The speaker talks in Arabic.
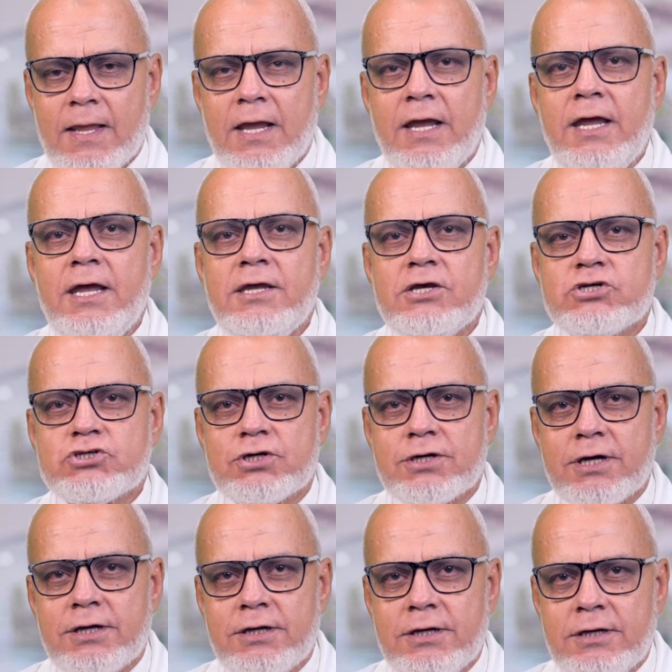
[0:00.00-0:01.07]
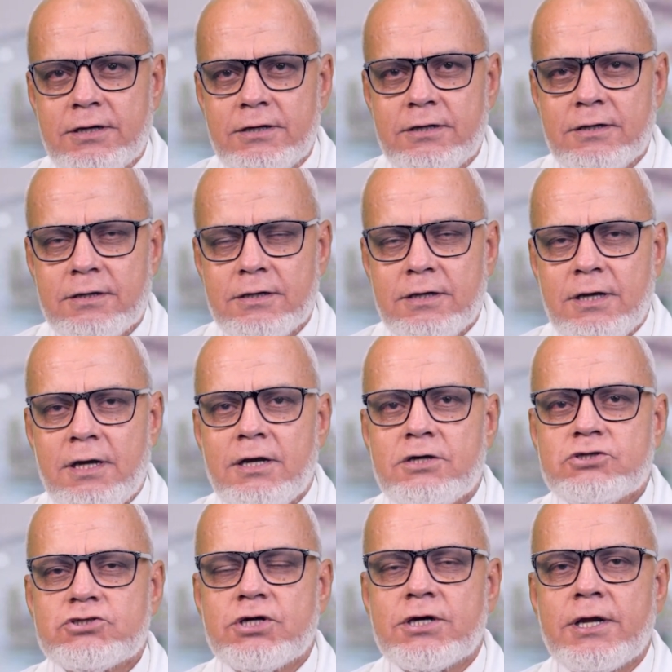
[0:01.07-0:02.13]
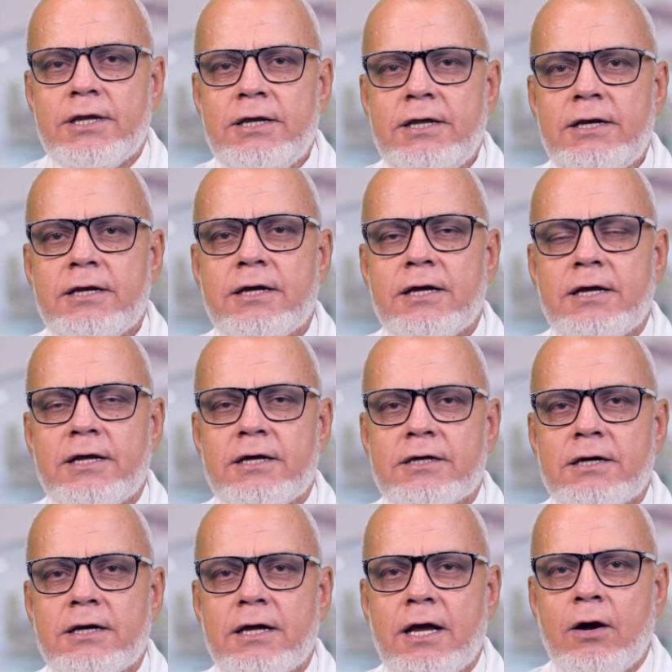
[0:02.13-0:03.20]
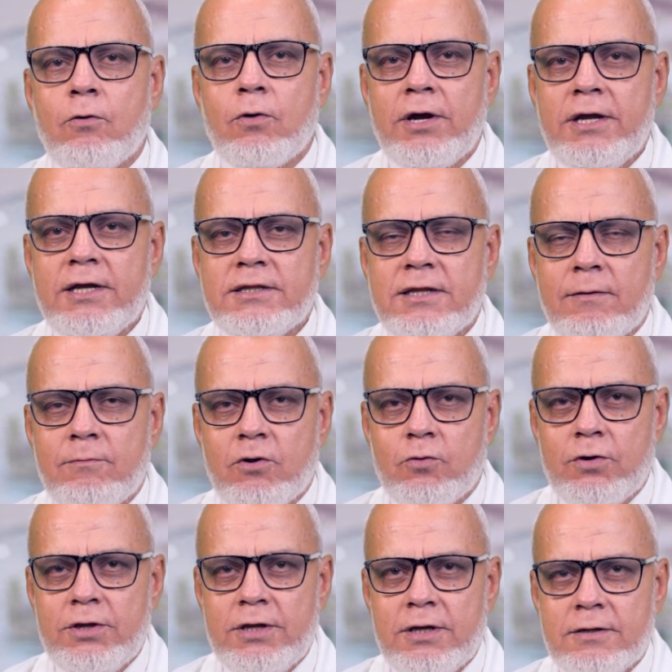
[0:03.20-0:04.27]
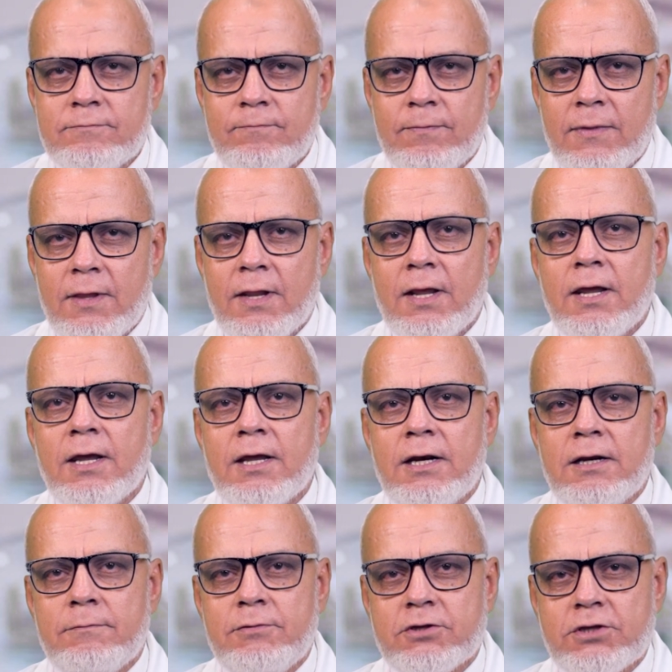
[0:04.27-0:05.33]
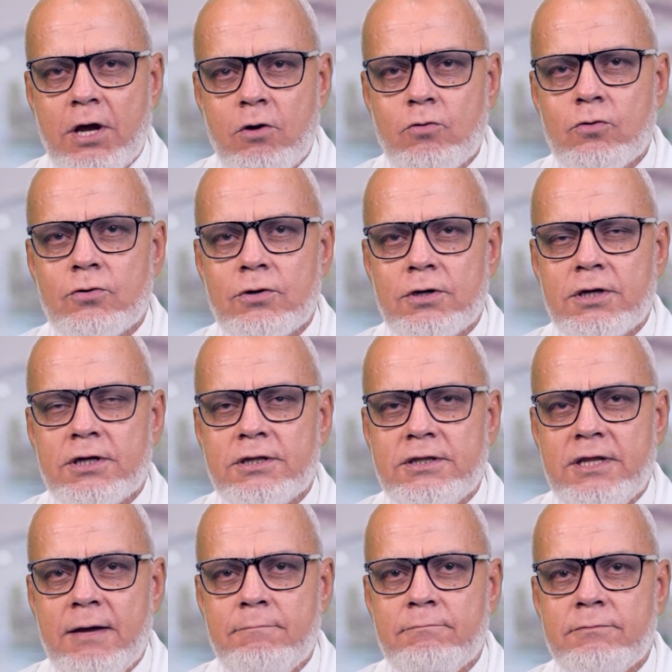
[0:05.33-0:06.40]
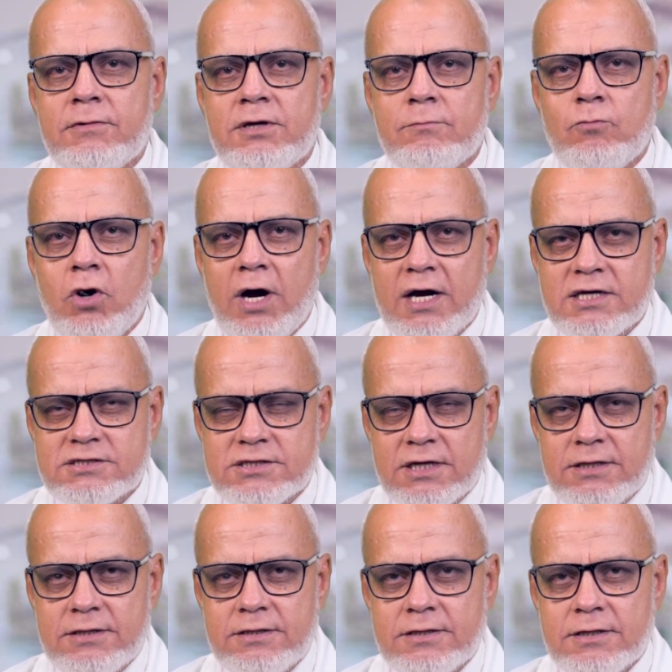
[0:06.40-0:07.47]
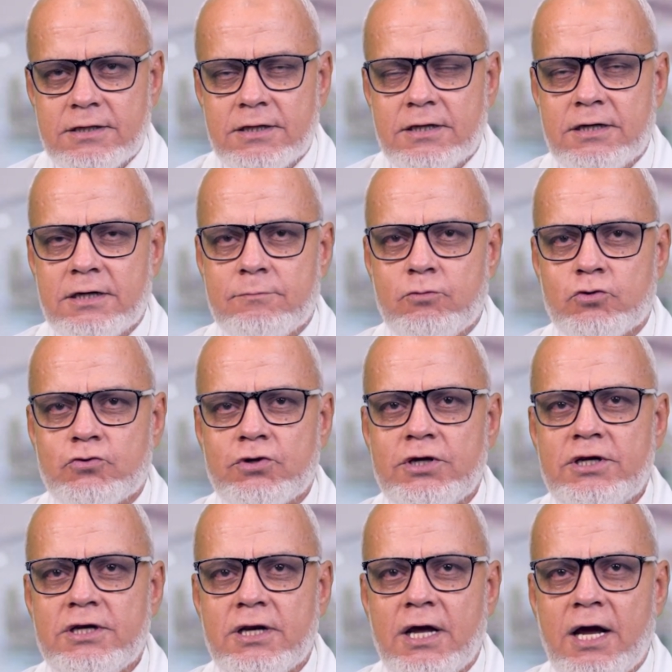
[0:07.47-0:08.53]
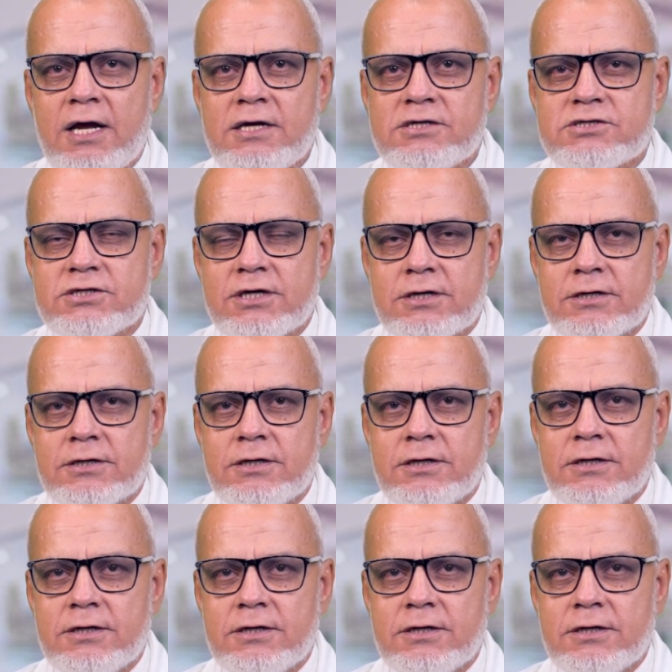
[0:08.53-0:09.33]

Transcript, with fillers: إيه هي الشرايين؟ الشرايين هي الأوعية الدموية اللي بتنقل الدم المؤكسد اللي البطين الأيسر